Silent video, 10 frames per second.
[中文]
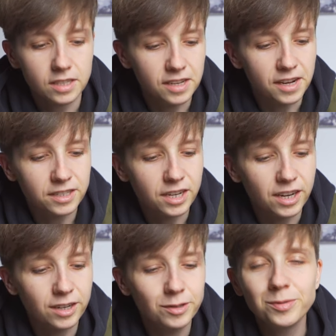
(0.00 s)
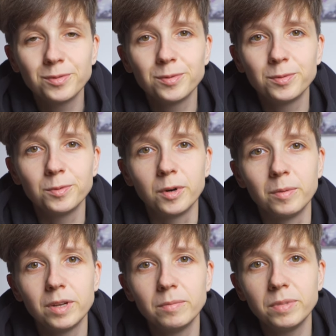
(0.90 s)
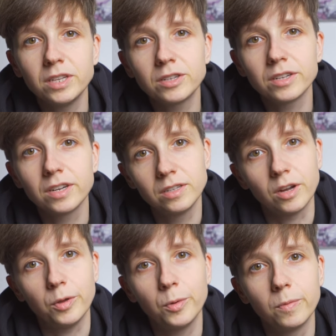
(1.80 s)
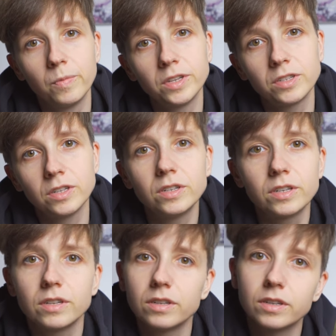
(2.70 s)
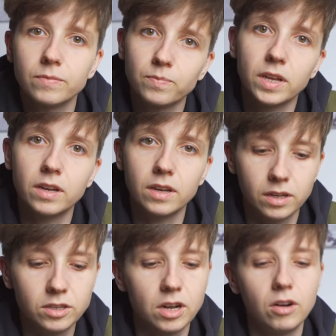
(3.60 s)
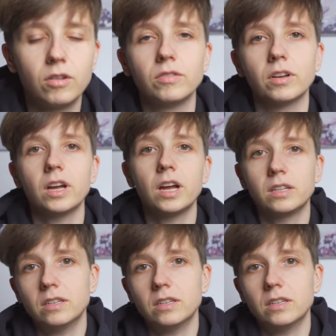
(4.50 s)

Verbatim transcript: 这两张，我们平时很少用，甚至很少能看